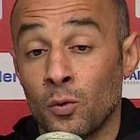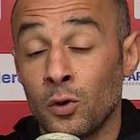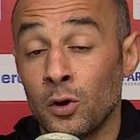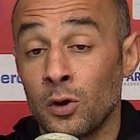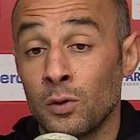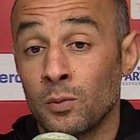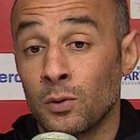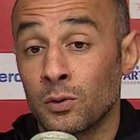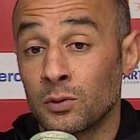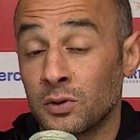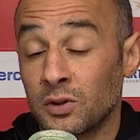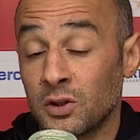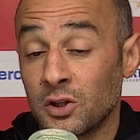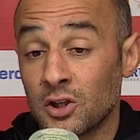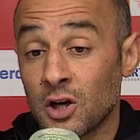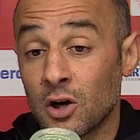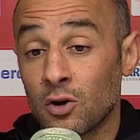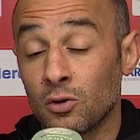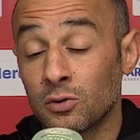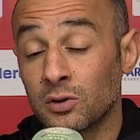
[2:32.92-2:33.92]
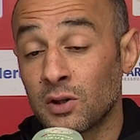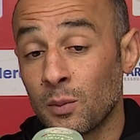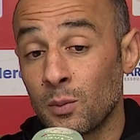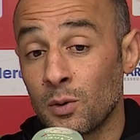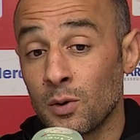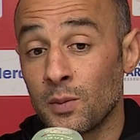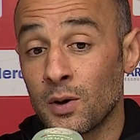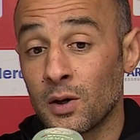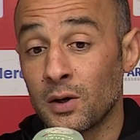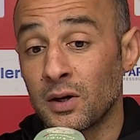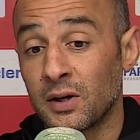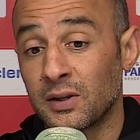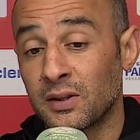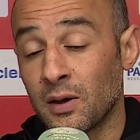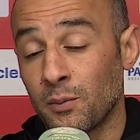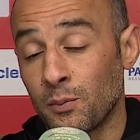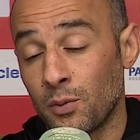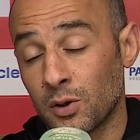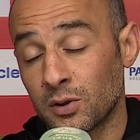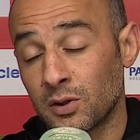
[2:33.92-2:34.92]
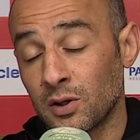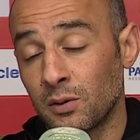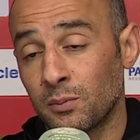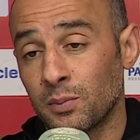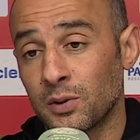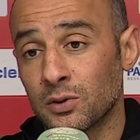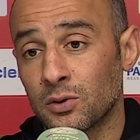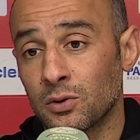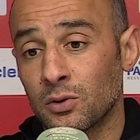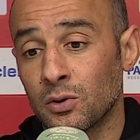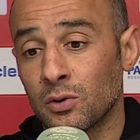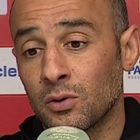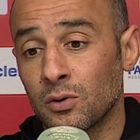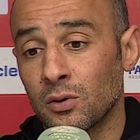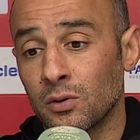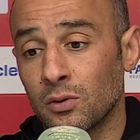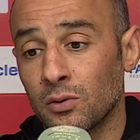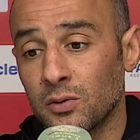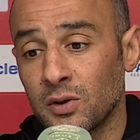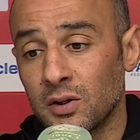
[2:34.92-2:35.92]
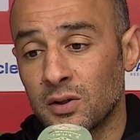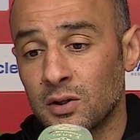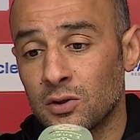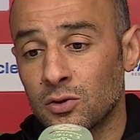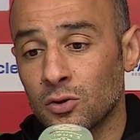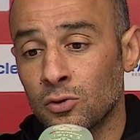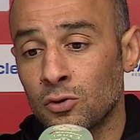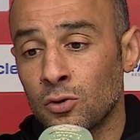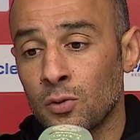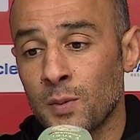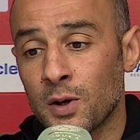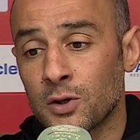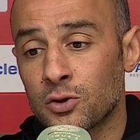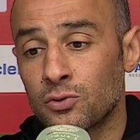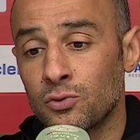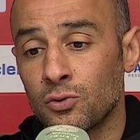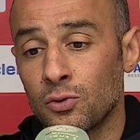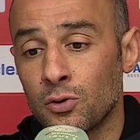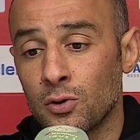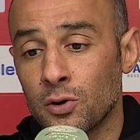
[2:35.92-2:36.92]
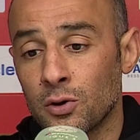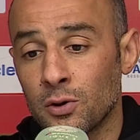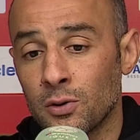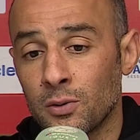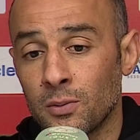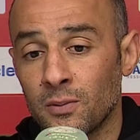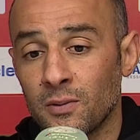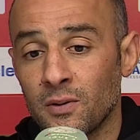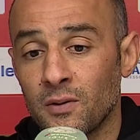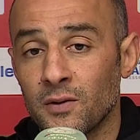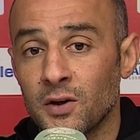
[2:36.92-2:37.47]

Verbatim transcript: Oui, bon, déjà comptablement, elle était importante parce qu'on euh, était sur deux matchs nuls, euh,